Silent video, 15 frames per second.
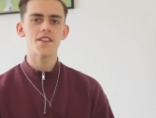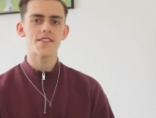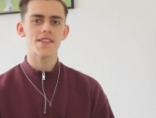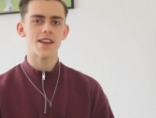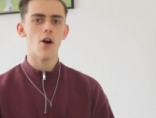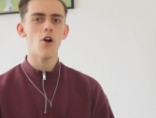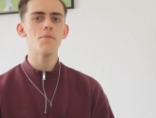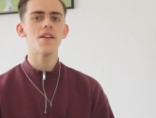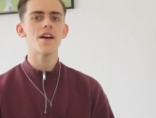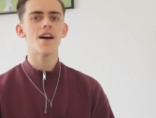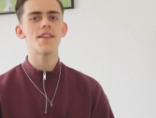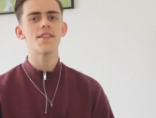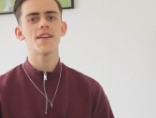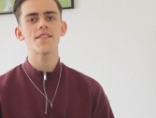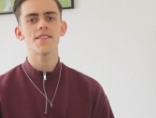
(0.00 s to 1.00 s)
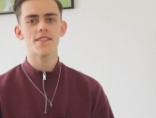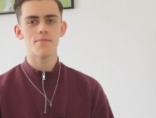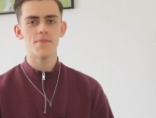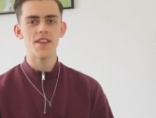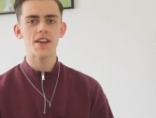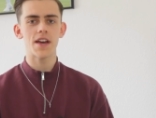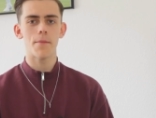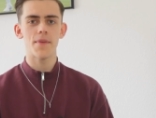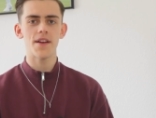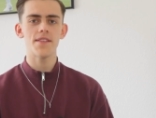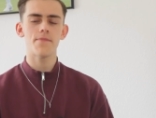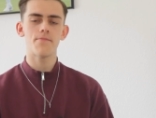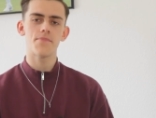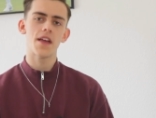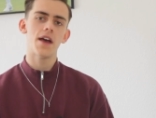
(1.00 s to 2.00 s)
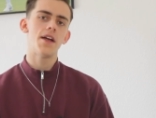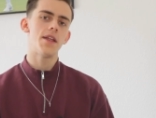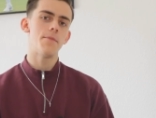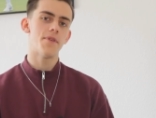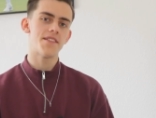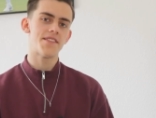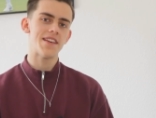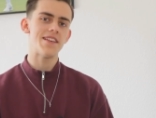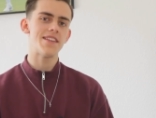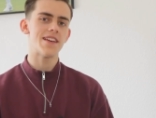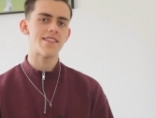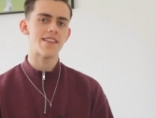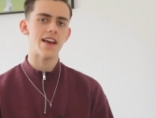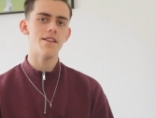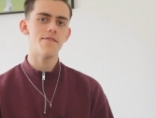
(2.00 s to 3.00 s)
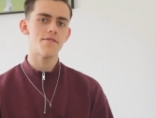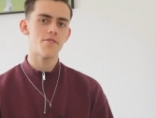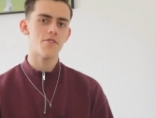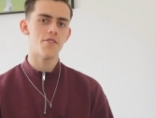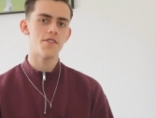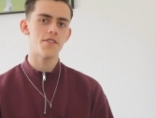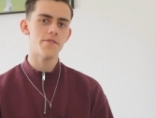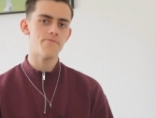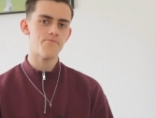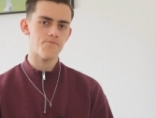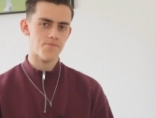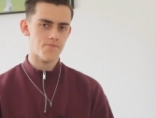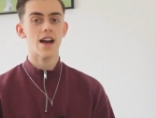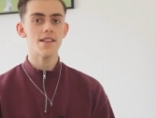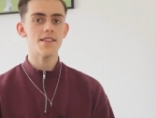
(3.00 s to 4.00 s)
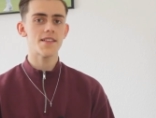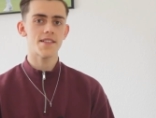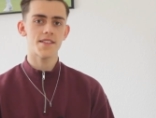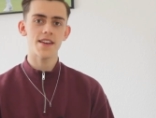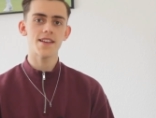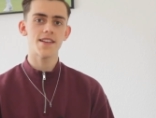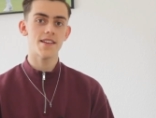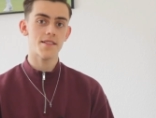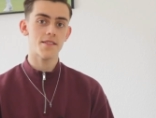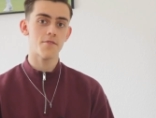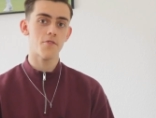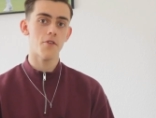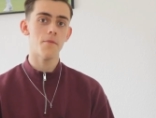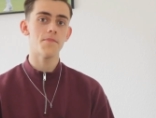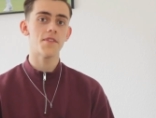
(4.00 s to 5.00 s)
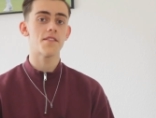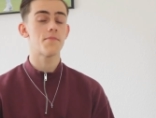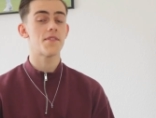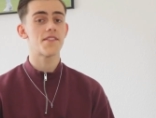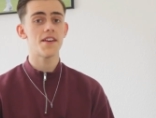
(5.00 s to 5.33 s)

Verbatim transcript: durch das Glauben daran, dass das Medikament dem Patienten jetzt helfen könnte, kann es tatsächlich dazu kommen, dass